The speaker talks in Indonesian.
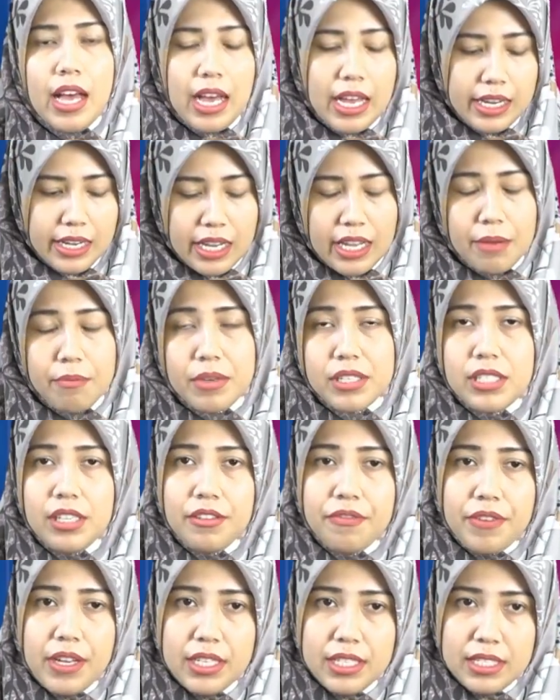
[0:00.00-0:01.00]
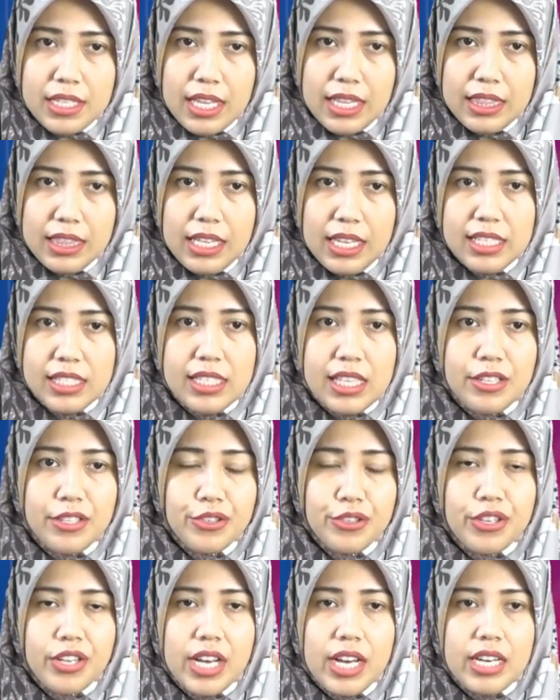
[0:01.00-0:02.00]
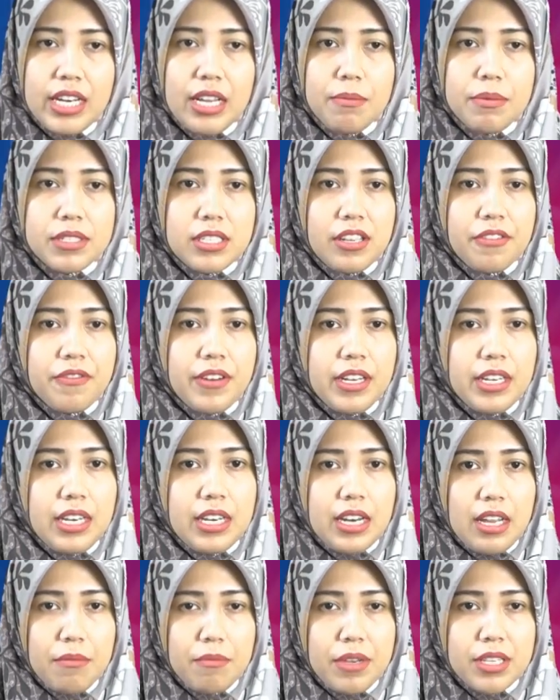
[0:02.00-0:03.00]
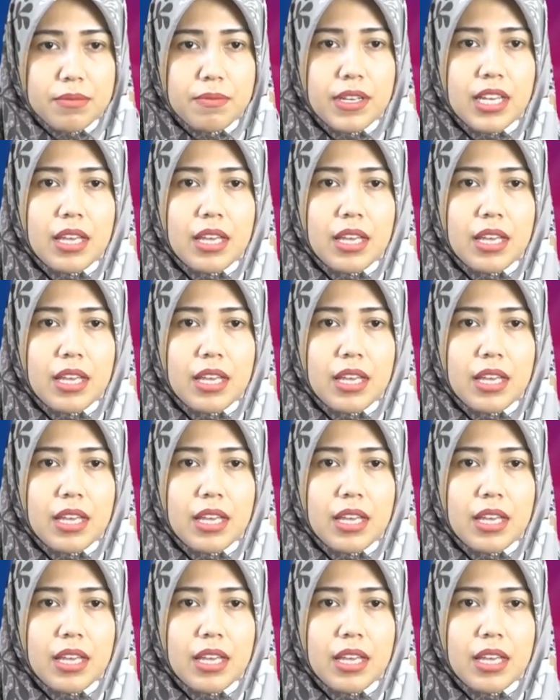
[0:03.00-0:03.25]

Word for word: Ada yang bersifat statis dan juga ada bersifat dinamis.